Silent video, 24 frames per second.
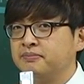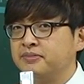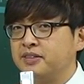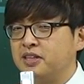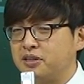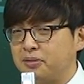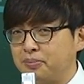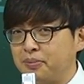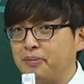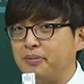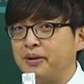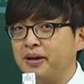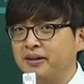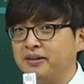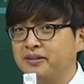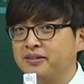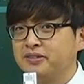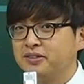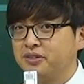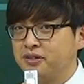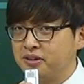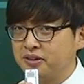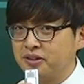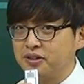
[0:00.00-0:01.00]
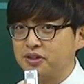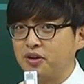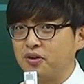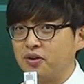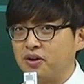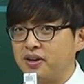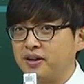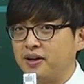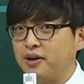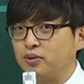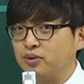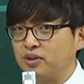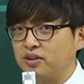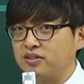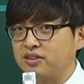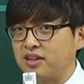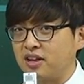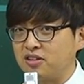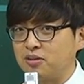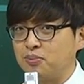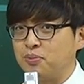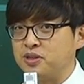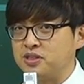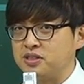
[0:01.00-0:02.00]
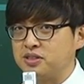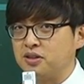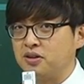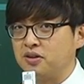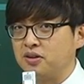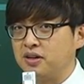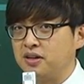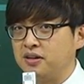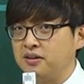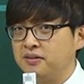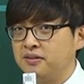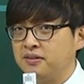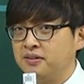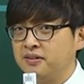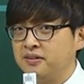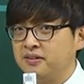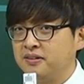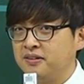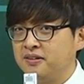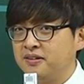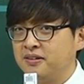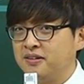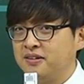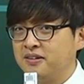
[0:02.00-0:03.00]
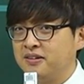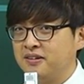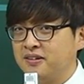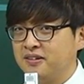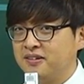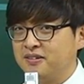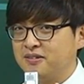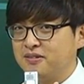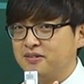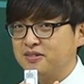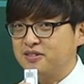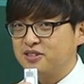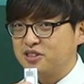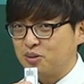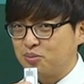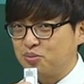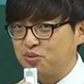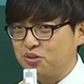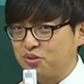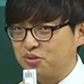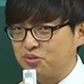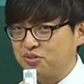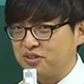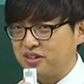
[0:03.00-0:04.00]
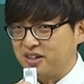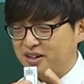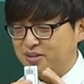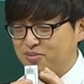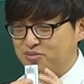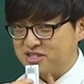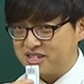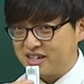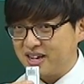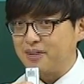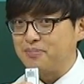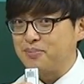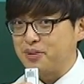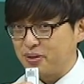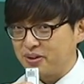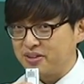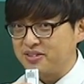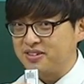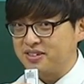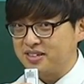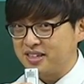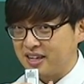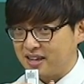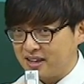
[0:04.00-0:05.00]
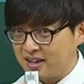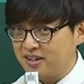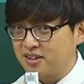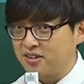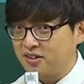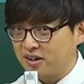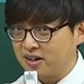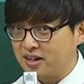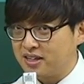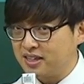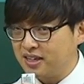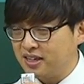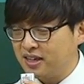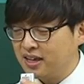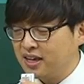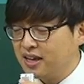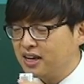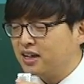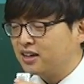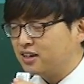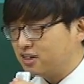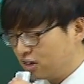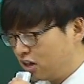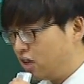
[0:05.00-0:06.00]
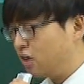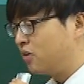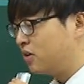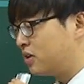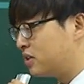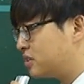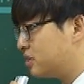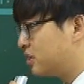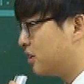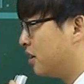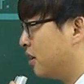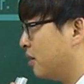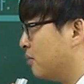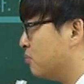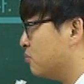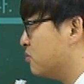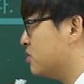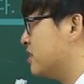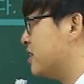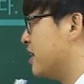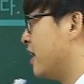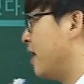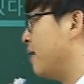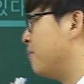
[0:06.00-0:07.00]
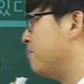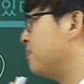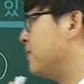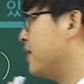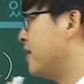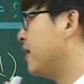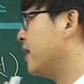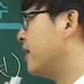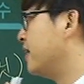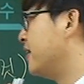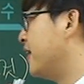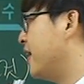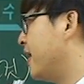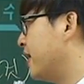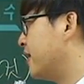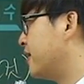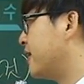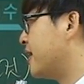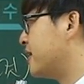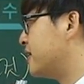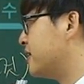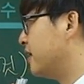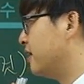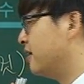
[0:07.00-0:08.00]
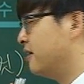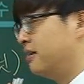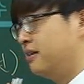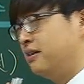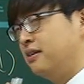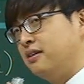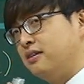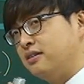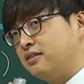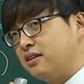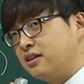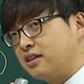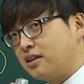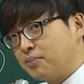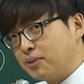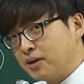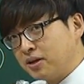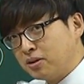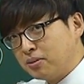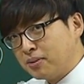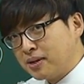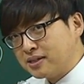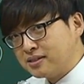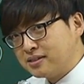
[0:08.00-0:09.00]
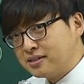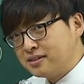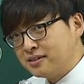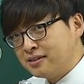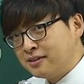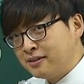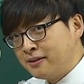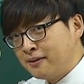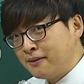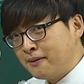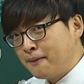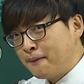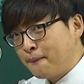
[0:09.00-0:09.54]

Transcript: 대답해봐. 끊어읽기 덩어리 가운데서 다섯 번째 덩어리. 접속사가 문장 앞에 왔을 때 기억하니? 그런 것처럼 문장 앞대가리에 대신 대답한 거 맞지?